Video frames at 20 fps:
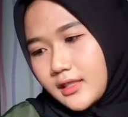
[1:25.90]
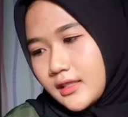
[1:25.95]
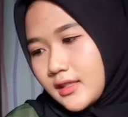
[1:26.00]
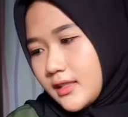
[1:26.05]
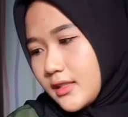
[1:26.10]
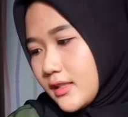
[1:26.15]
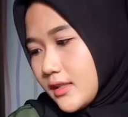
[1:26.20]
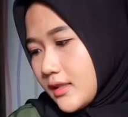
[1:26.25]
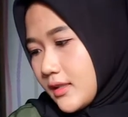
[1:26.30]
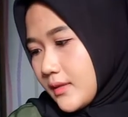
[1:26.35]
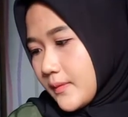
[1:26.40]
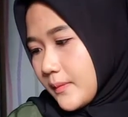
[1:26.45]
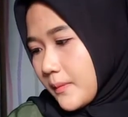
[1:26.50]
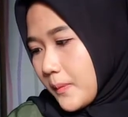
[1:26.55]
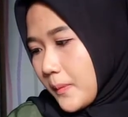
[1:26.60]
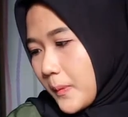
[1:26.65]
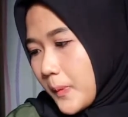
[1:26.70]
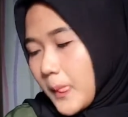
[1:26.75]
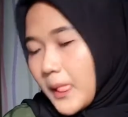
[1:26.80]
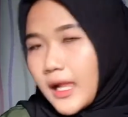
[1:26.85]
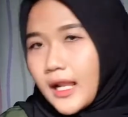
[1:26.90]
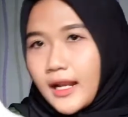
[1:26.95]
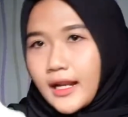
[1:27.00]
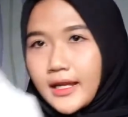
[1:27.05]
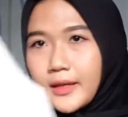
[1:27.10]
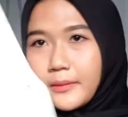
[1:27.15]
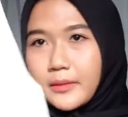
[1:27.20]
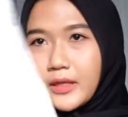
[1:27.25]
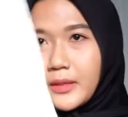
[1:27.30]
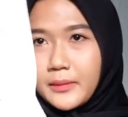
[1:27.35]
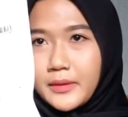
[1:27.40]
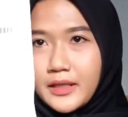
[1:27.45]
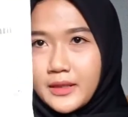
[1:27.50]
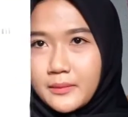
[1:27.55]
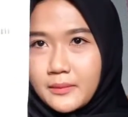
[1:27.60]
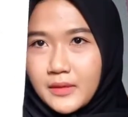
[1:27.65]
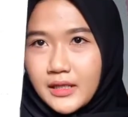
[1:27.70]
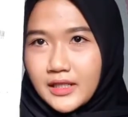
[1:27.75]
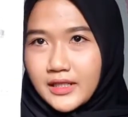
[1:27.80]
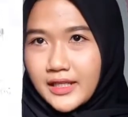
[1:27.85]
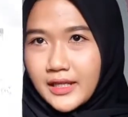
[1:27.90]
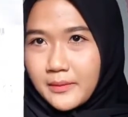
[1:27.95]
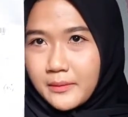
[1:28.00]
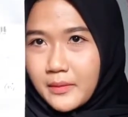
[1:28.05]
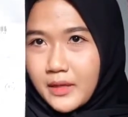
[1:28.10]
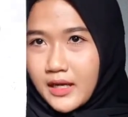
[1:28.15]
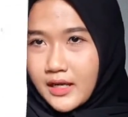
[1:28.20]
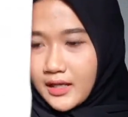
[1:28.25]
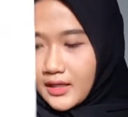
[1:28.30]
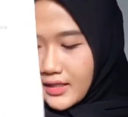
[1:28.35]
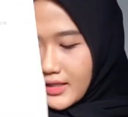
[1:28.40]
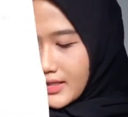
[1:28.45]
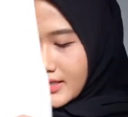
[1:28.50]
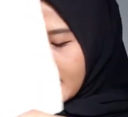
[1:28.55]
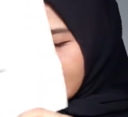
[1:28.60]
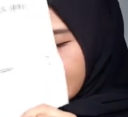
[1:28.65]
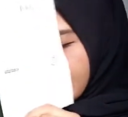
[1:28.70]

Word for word: ada label pengembalian barang